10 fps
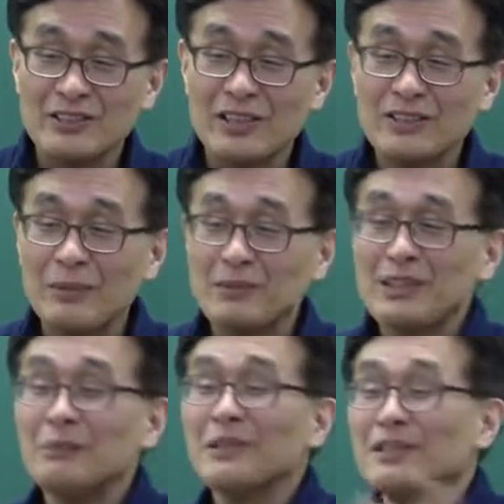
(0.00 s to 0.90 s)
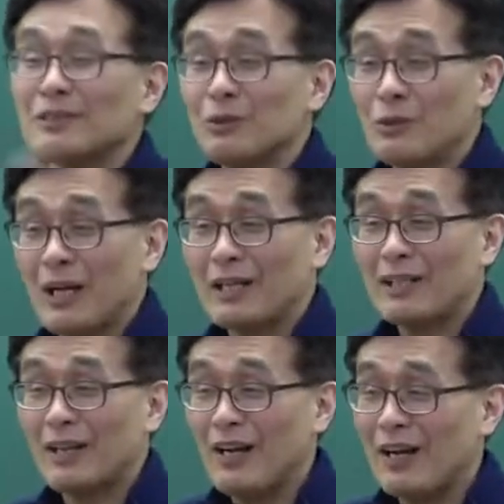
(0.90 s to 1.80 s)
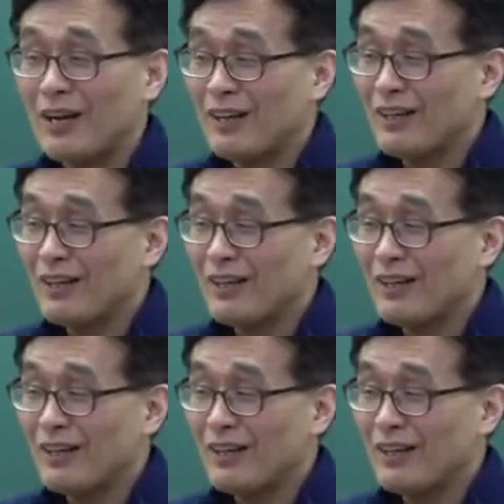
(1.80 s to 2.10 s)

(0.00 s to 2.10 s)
성남 시만 쓰도록 하니까